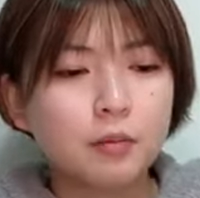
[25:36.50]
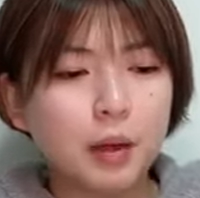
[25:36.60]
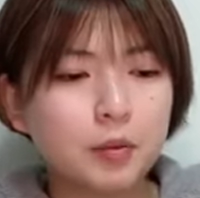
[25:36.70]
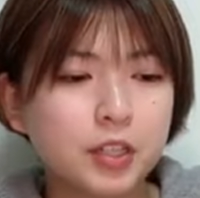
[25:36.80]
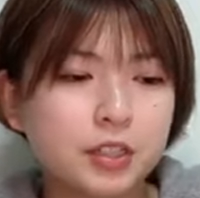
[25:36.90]

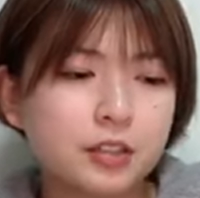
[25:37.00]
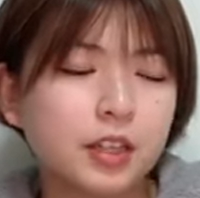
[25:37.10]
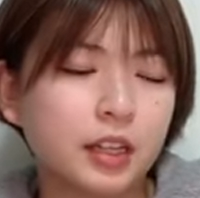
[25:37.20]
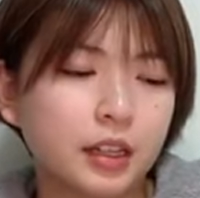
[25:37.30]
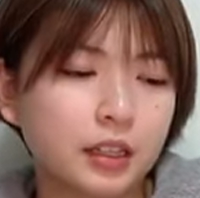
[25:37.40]
守り続
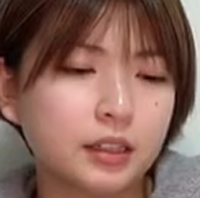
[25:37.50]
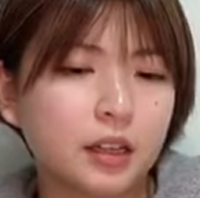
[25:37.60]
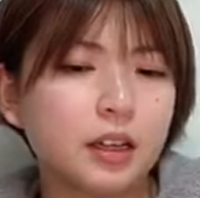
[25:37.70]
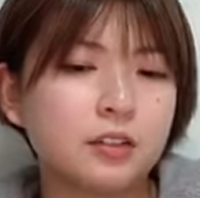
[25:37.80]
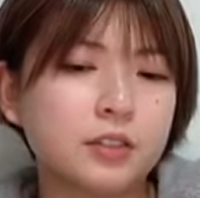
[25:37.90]
けてきた
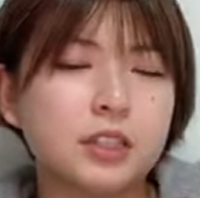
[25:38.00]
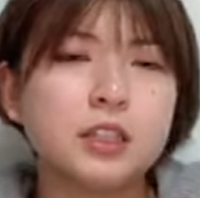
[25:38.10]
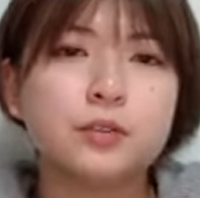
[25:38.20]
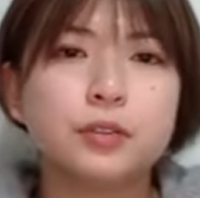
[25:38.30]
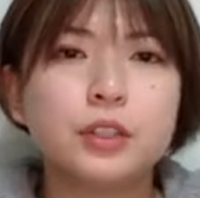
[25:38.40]

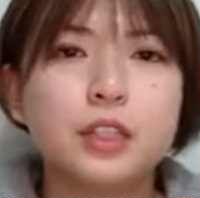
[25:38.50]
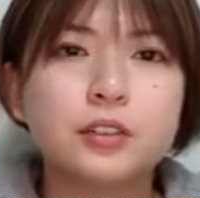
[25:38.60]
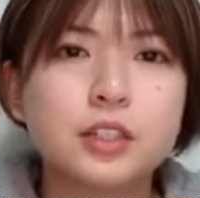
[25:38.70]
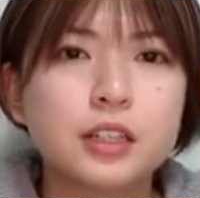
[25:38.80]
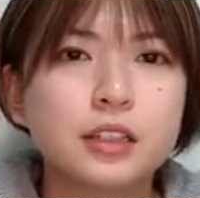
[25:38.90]

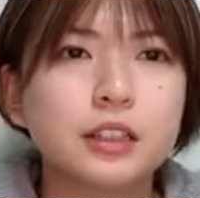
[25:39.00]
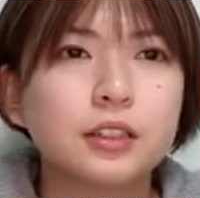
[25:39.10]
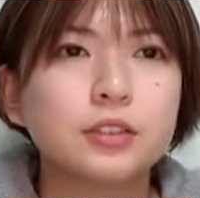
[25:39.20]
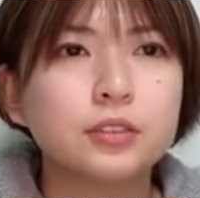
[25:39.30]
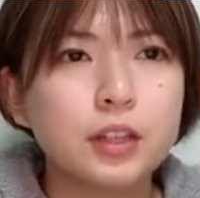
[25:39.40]
NGT48 シアター
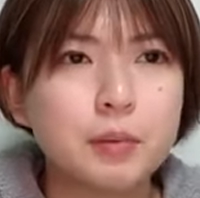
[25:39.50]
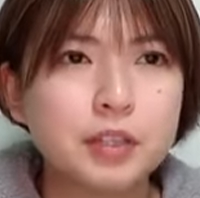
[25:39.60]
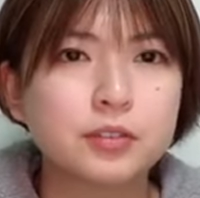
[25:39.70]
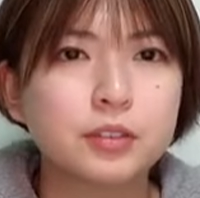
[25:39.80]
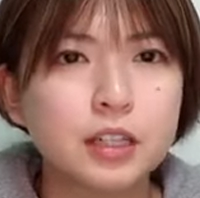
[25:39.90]
というね場
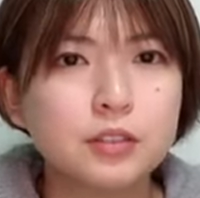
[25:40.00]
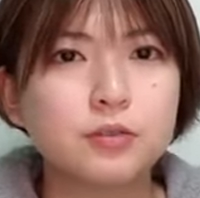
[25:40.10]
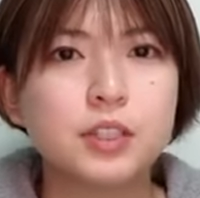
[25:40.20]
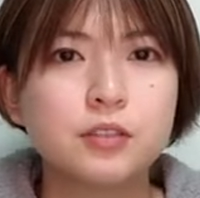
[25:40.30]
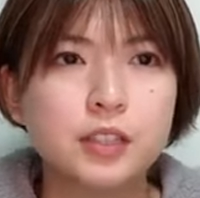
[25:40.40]
所をねそう
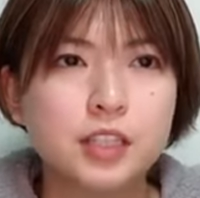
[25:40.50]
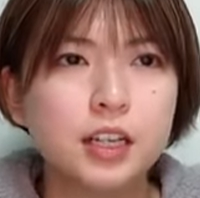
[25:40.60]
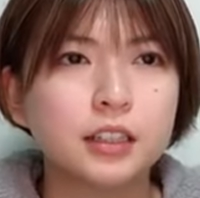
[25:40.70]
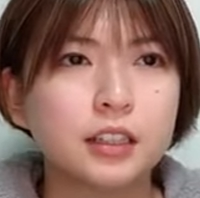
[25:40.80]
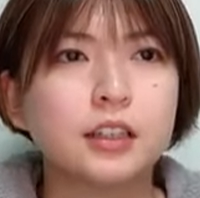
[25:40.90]
実は
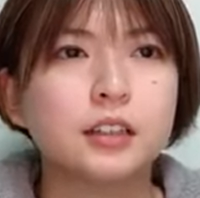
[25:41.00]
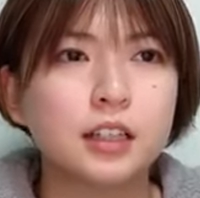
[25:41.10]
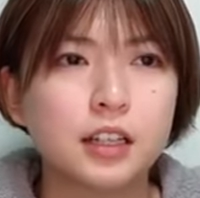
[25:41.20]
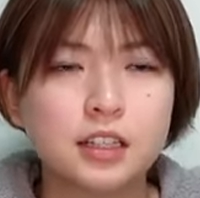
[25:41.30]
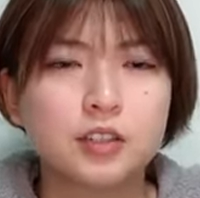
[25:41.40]
シアターが
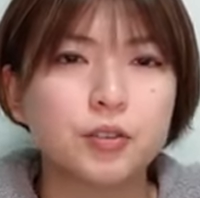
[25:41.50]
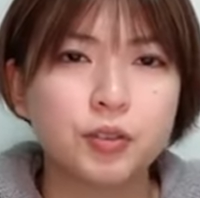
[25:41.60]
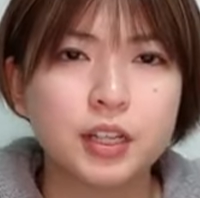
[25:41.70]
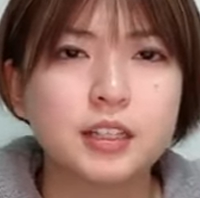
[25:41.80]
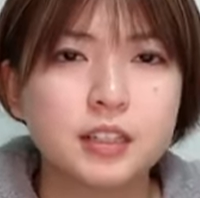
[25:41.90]
正しい表
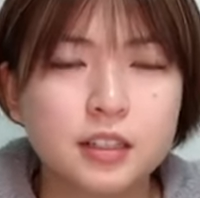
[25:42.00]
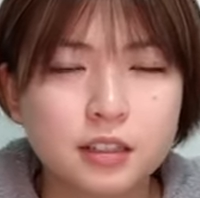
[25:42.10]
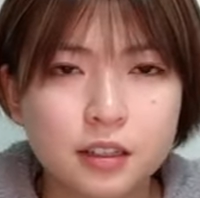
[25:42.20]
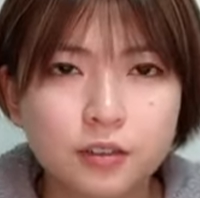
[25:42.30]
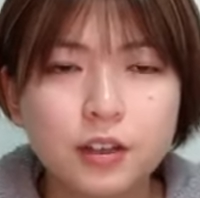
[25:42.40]
記らしいんで
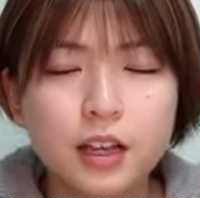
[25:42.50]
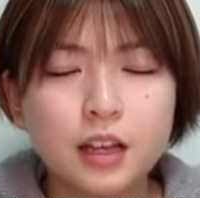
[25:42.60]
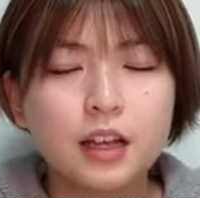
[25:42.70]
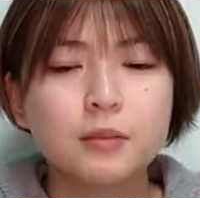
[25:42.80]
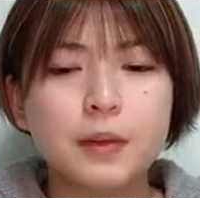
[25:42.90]
すけど、
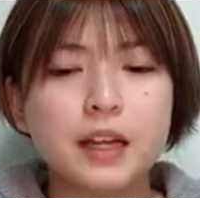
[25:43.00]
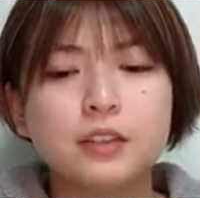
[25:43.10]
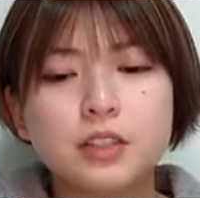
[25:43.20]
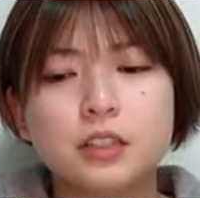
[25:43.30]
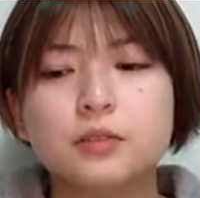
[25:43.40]
まあ、
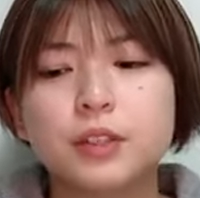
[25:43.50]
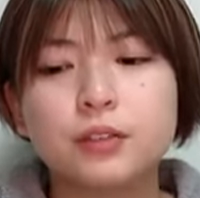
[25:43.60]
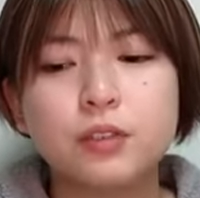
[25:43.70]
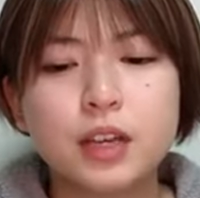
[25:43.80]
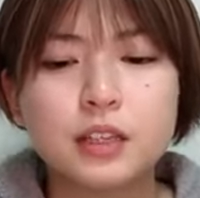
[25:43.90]

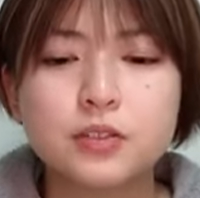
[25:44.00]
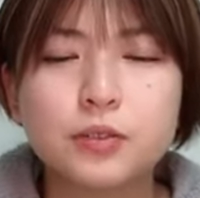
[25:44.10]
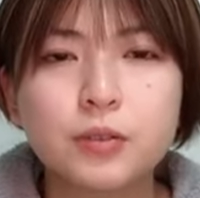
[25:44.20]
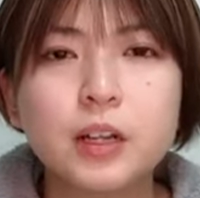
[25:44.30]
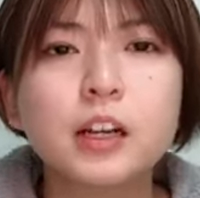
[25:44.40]
NGT48 劇場
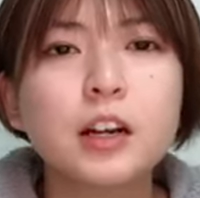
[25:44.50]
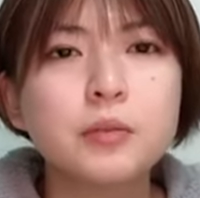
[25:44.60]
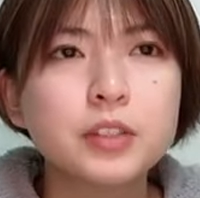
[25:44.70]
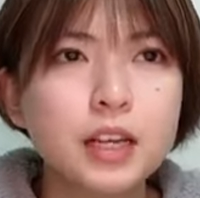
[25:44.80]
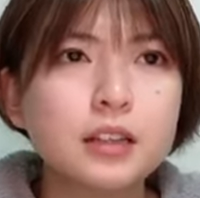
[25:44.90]
これから
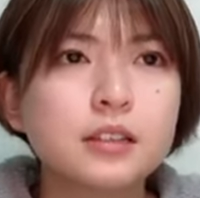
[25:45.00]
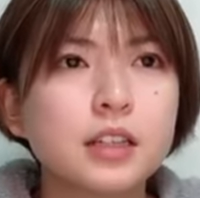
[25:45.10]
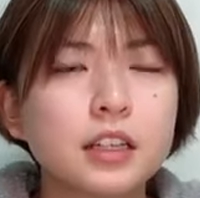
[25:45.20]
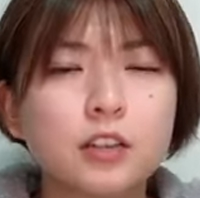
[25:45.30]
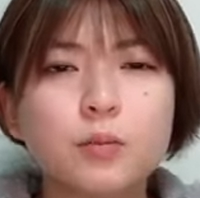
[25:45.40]
もね素
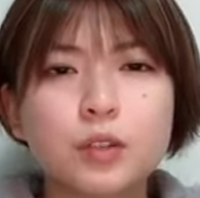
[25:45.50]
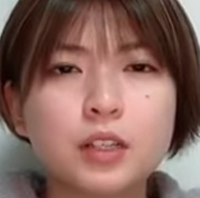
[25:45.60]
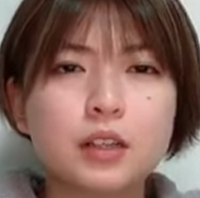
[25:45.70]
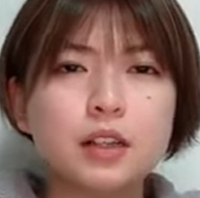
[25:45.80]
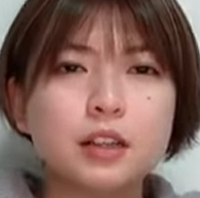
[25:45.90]
敵な思い
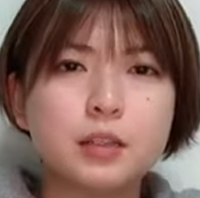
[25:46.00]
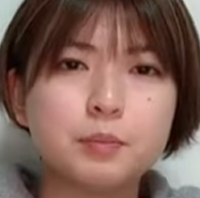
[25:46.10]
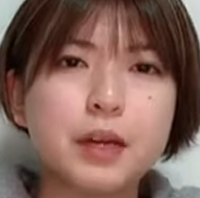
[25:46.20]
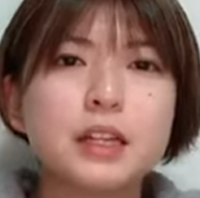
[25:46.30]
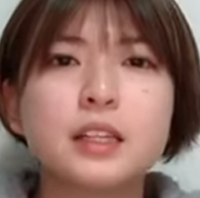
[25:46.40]
出でいっ
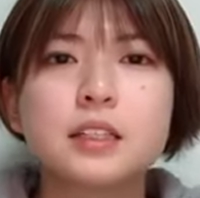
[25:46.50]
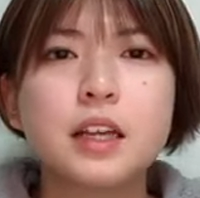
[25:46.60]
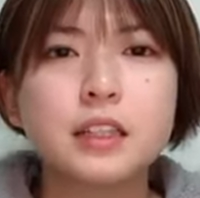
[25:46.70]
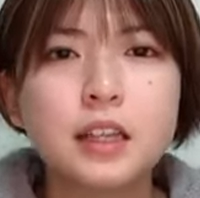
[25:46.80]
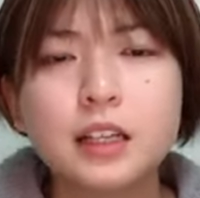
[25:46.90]
ぱいにして
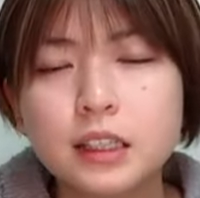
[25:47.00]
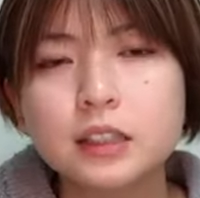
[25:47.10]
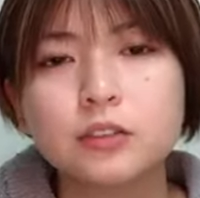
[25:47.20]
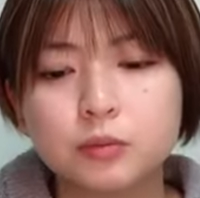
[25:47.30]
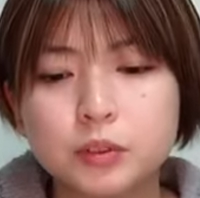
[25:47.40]
いきたいな
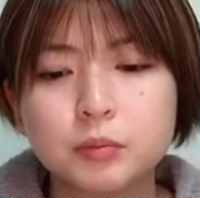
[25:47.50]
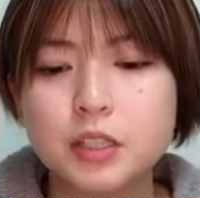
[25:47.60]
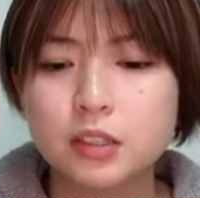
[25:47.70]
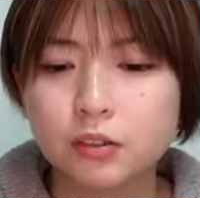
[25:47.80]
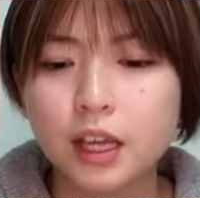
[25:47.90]
と思いま
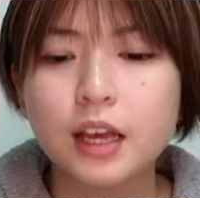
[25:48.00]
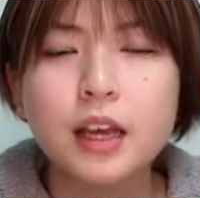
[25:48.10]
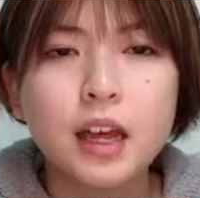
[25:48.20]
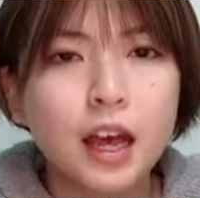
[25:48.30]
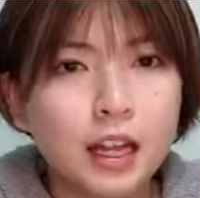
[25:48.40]
すので
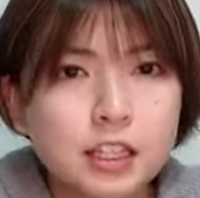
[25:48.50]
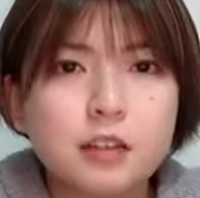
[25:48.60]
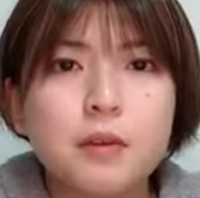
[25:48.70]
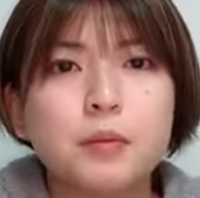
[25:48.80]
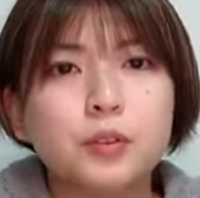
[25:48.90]
8
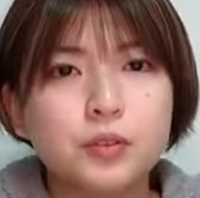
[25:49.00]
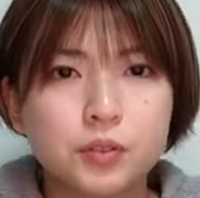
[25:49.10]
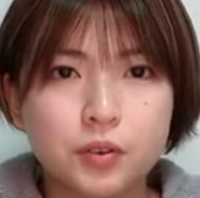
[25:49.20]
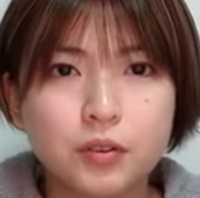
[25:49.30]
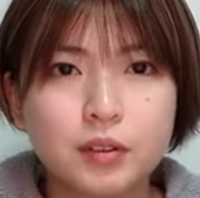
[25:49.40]
年目もどう
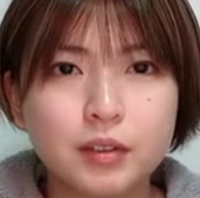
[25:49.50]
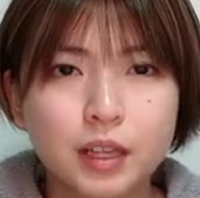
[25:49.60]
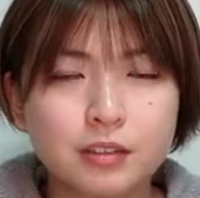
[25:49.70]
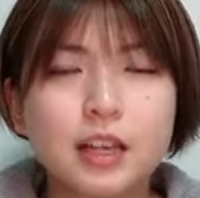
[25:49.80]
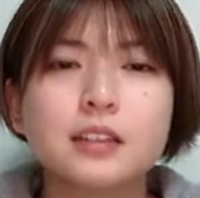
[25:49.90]
ぞ
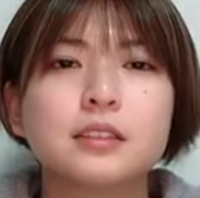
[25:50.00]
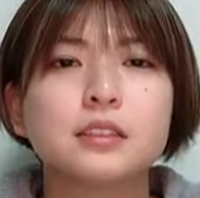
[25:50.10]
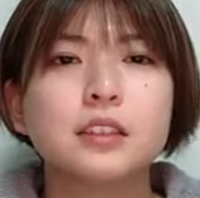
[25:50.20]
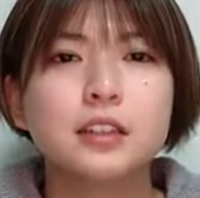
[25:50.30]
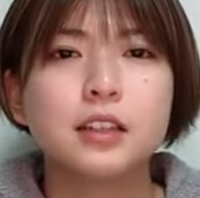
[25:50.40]
たくさん
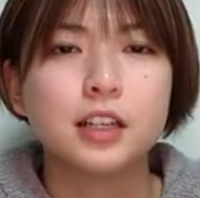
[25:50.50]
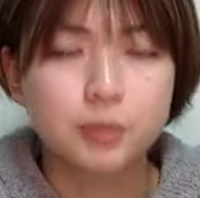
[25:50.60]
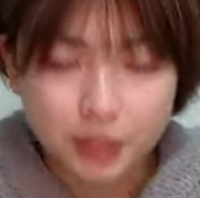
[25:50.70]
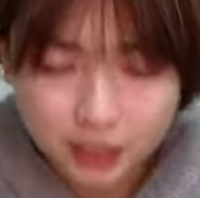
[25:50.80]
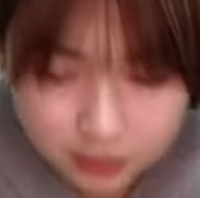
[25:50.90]
遊
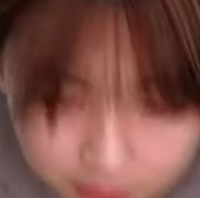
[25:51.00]
びに来て